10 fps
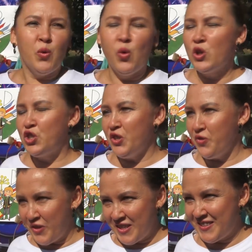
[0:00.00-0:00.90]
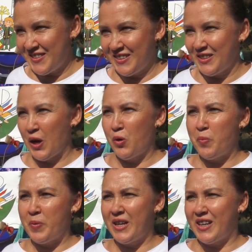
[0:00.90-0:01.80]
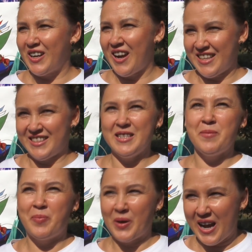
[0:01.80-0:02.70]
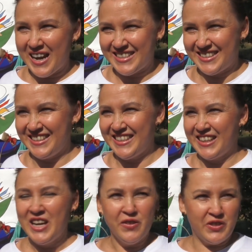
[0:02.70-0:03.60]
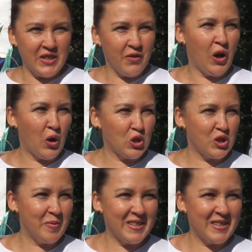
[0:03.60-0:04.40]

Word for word: очень весело, такой прекрасный праздник, все в хорошем